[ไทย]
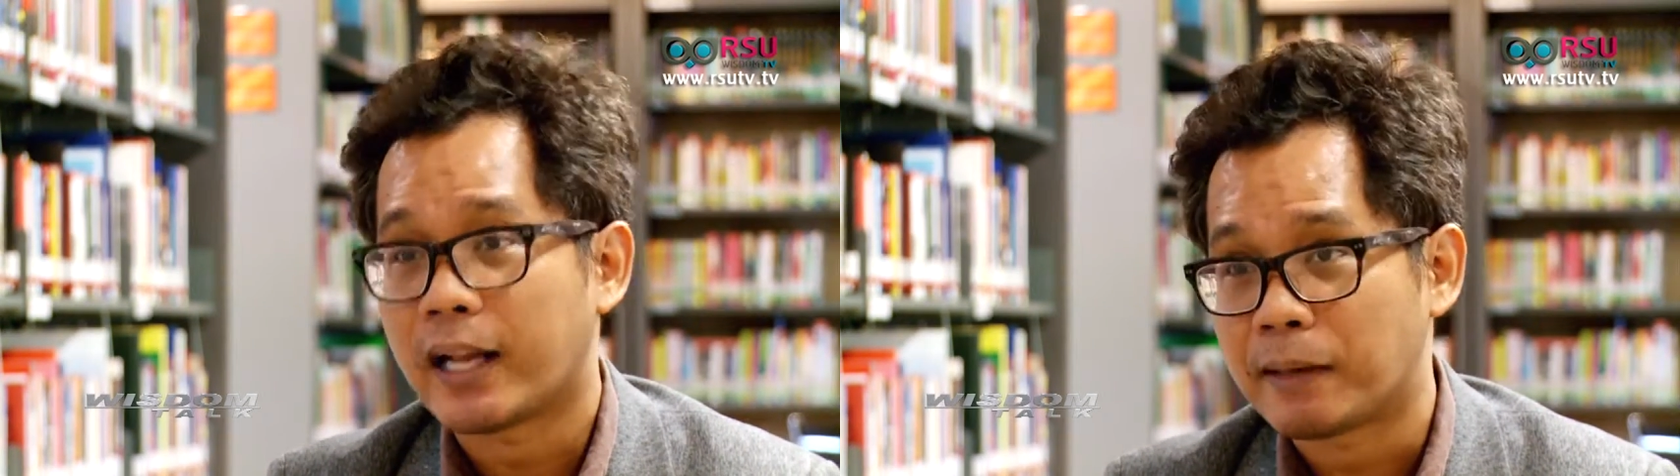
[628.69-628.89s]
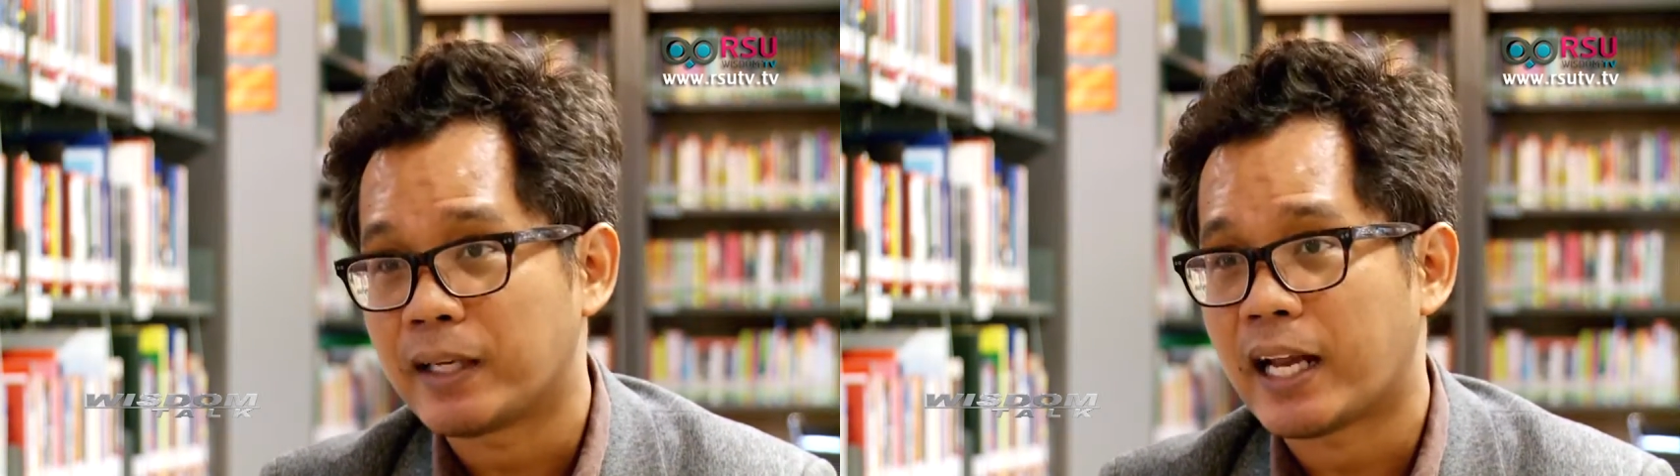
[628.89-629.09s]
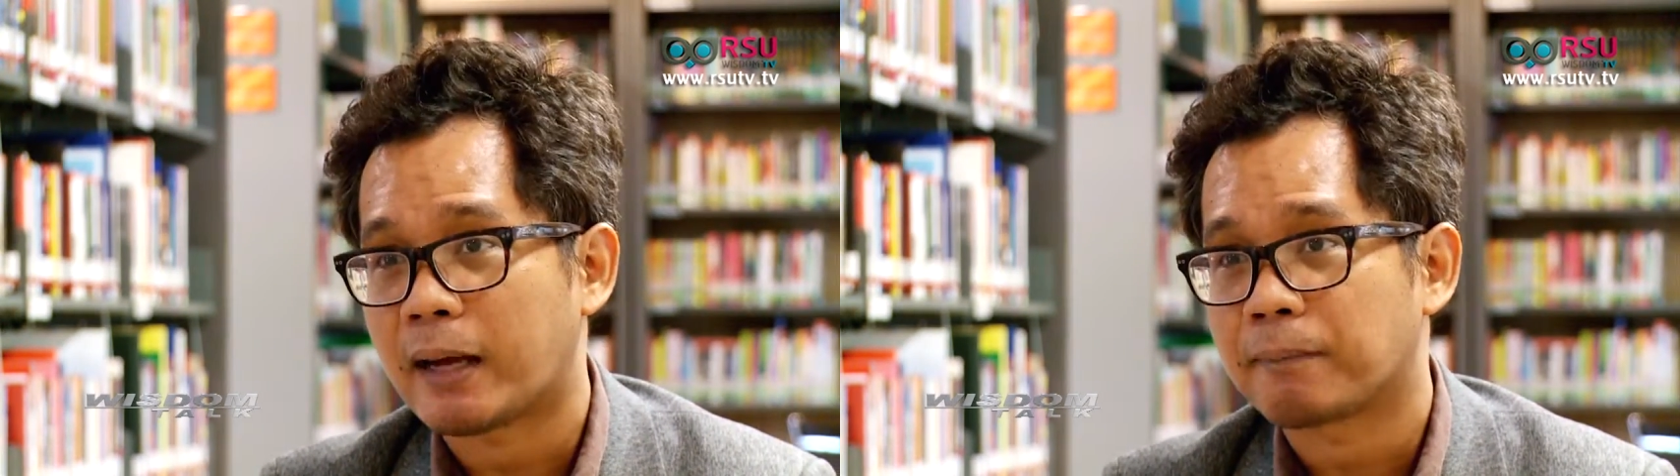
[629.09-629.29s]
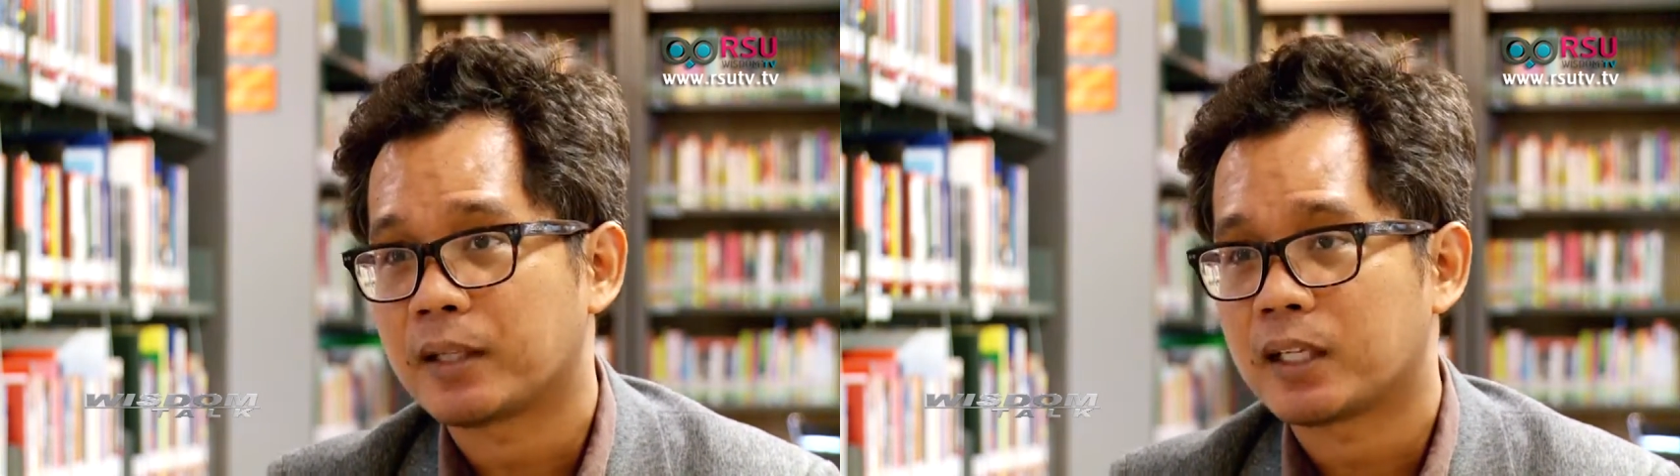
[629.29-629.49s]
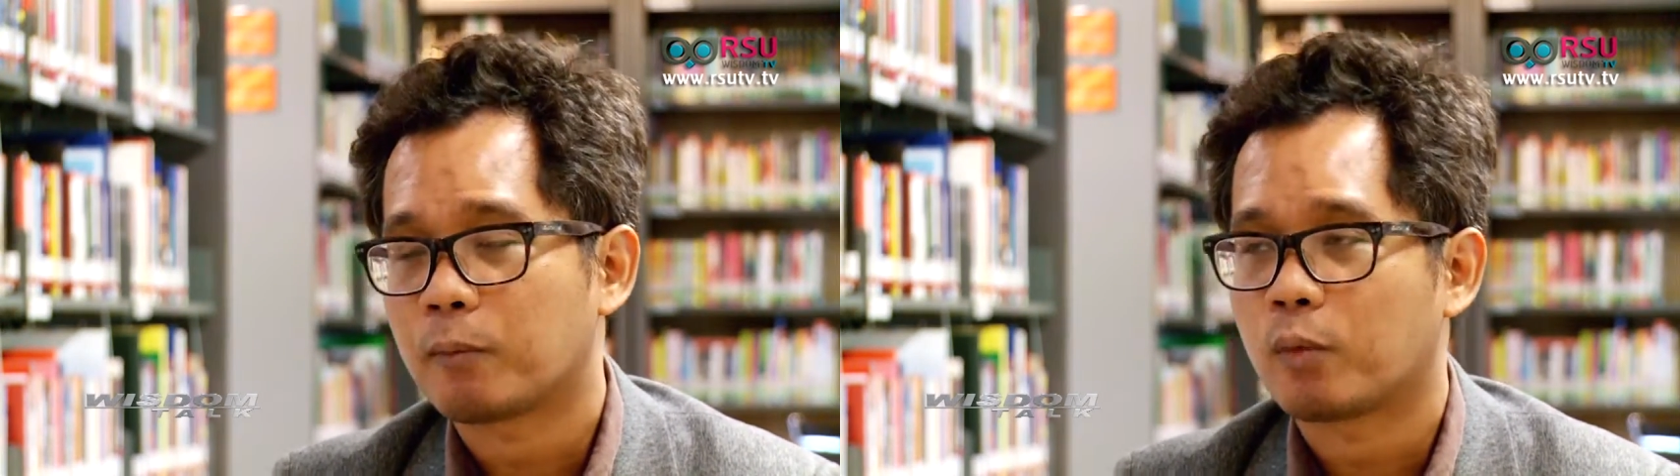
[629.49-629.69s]
ละลายแม่
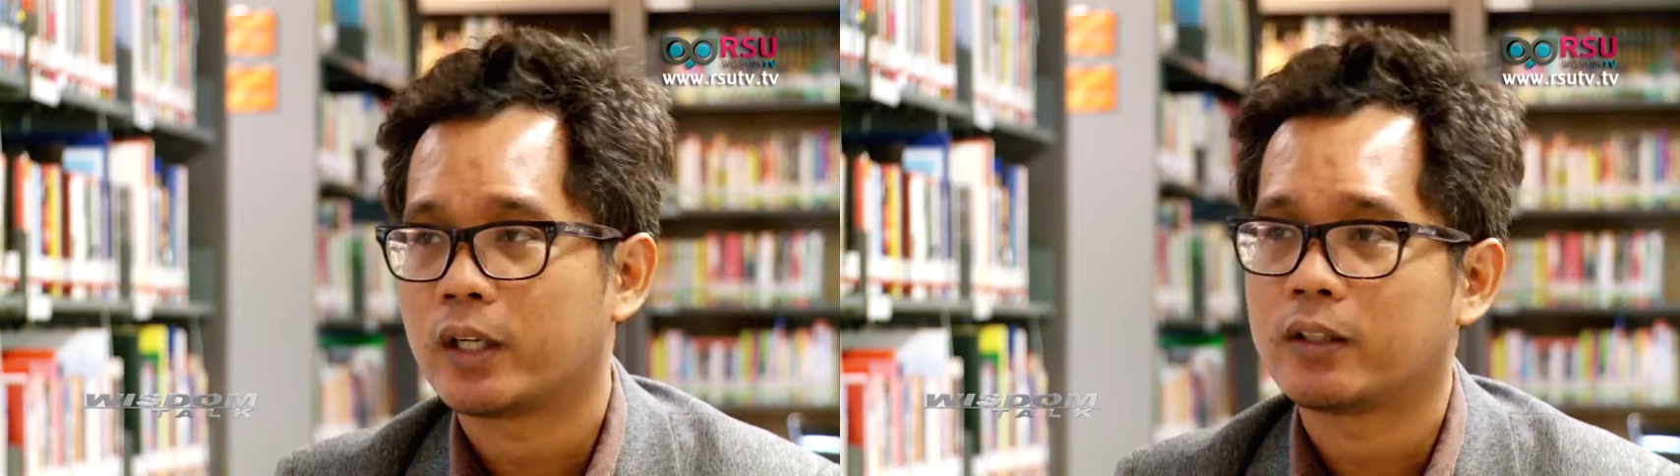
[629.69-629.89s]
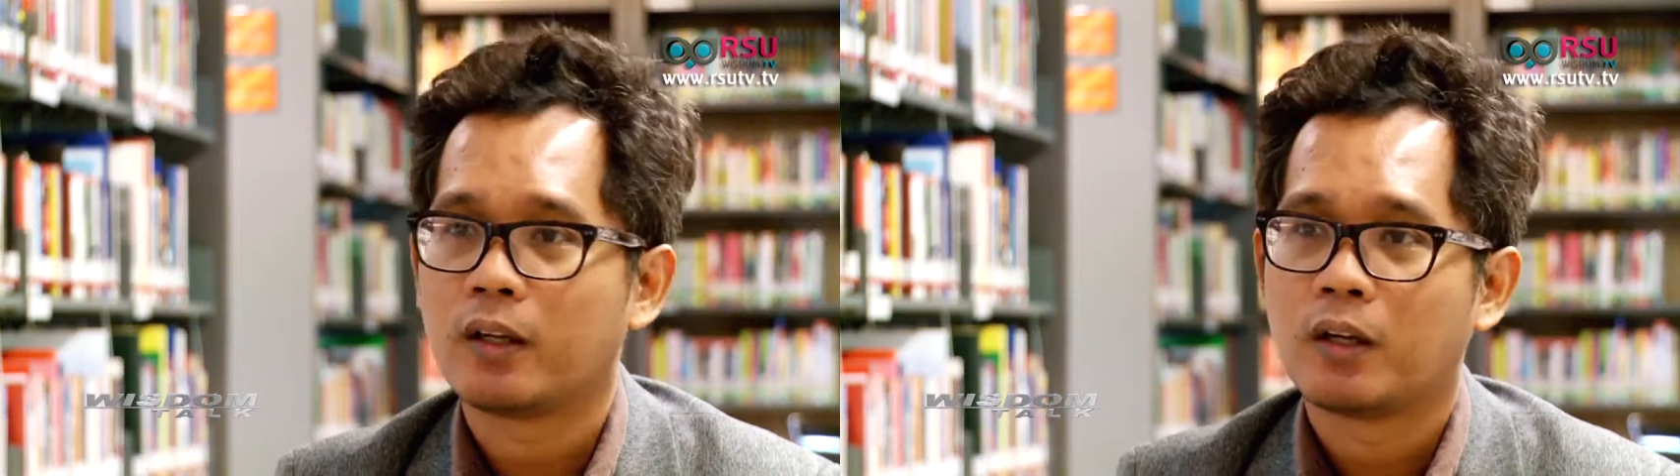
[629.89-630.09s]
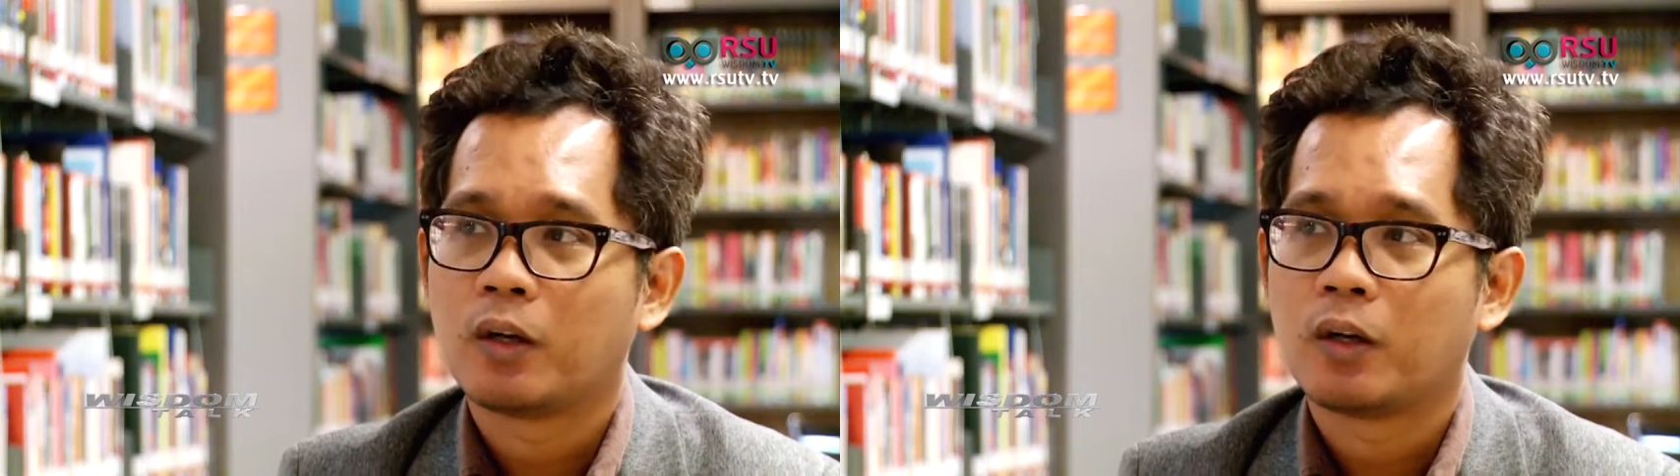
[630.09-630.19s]
น้ำนะครับเพราะฉะนั้น